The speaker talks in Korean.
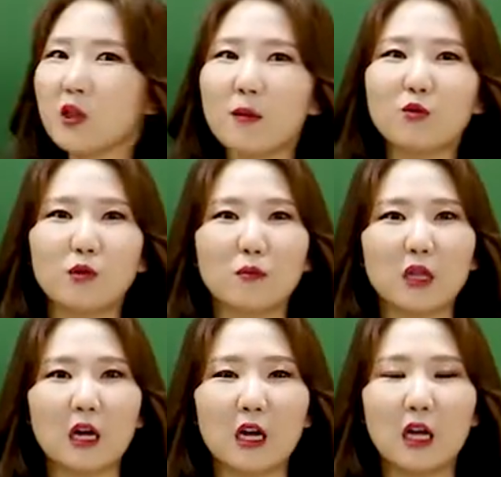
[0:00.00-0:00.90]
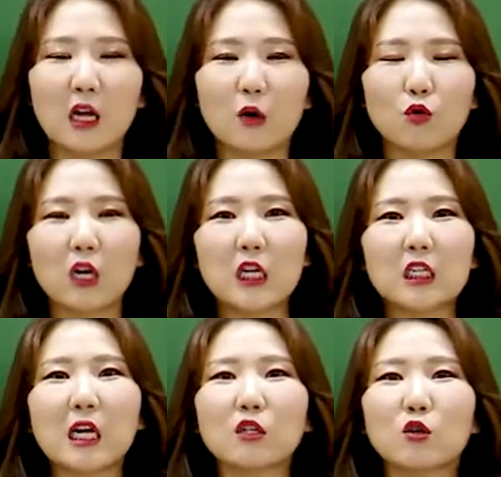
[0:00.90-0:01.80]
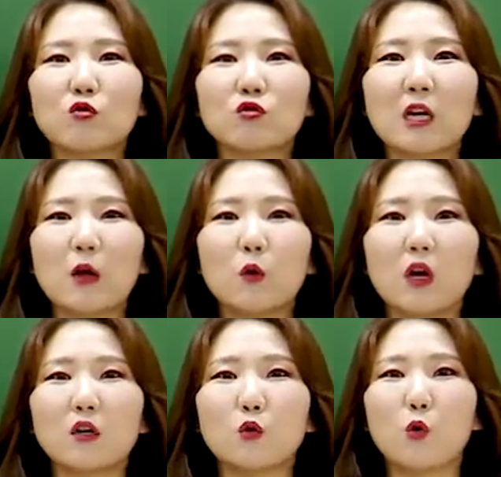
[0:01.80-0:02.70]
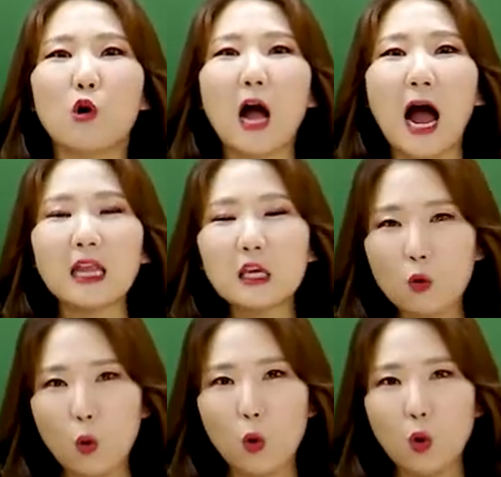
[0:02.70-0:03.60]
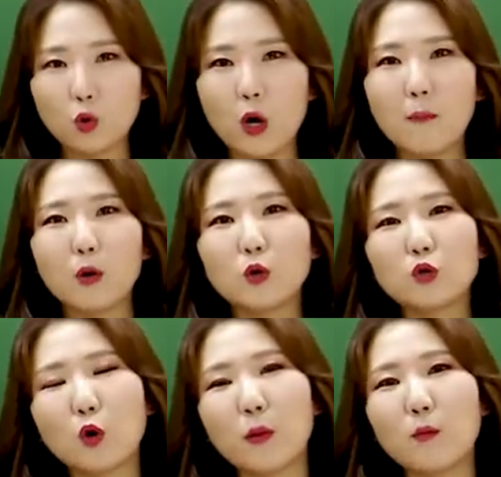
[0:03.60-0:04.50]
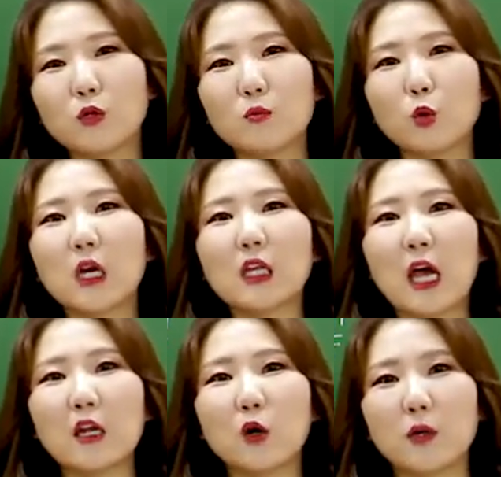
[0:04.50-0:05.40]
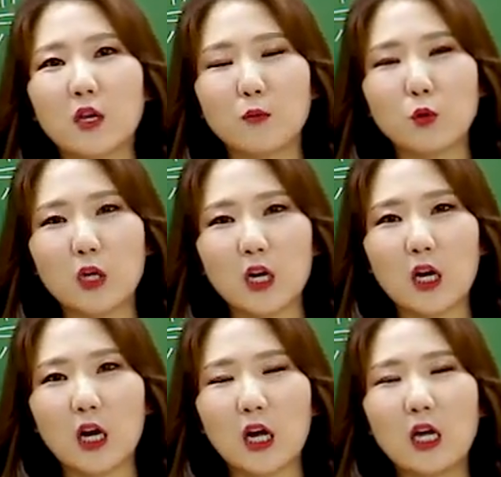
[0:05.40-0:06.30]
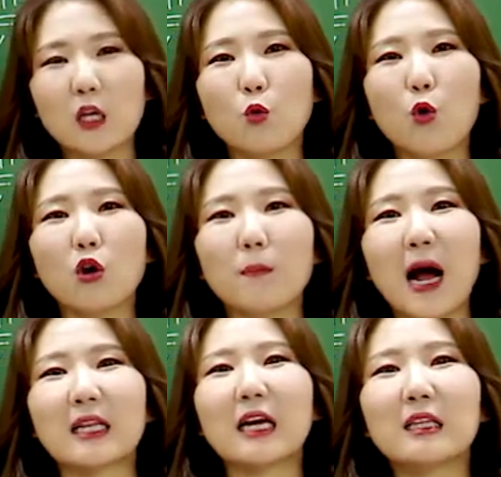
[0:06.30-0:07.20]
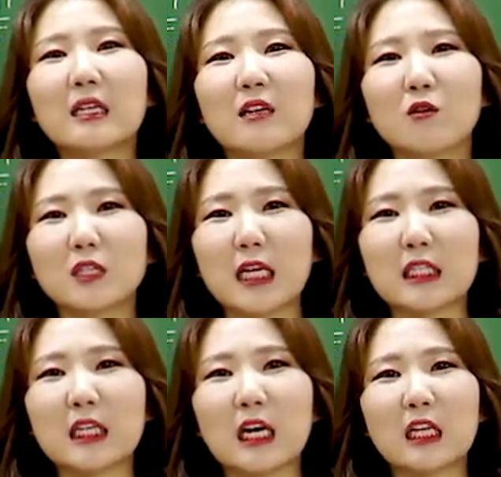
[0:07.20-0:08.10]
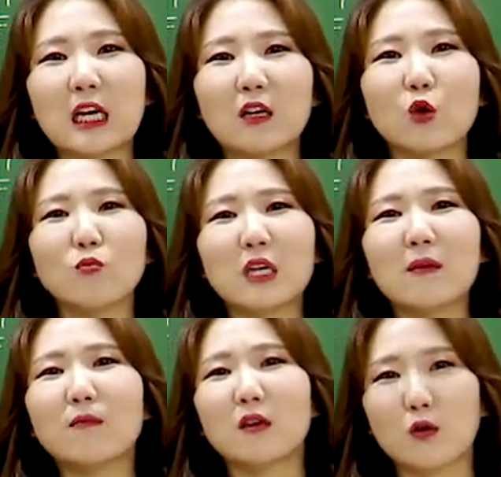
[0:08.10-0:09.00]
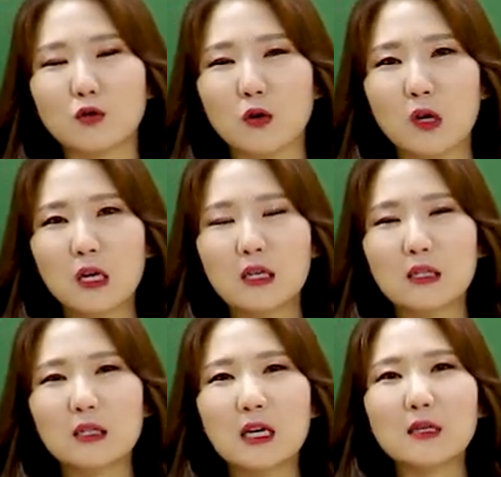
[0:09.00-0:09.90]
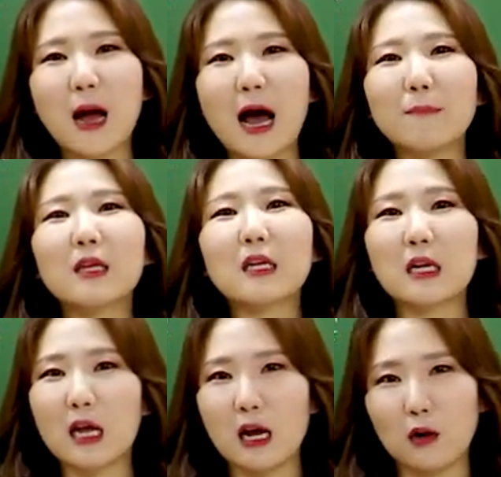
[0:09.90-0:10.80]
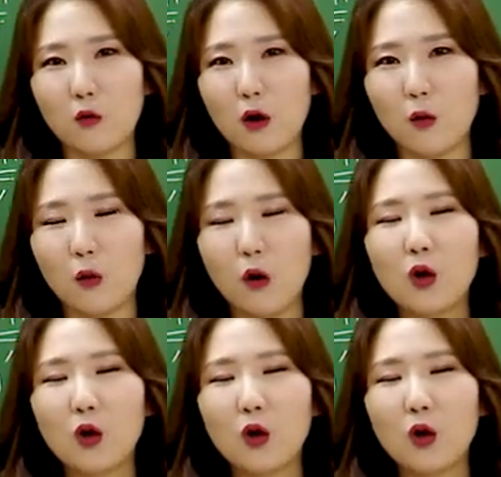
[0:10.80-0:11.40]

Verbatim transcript: 때문입니다. 우리가 일상적으로 사용하는 용어가 아니고 또 한 번도 접해보지 못한 개념이다 보니까 이 용어를 받아들이는 것 자체가 내가 너무 힘든 거죠. 그래서 그게 좀 암기를 해야 할 것 같고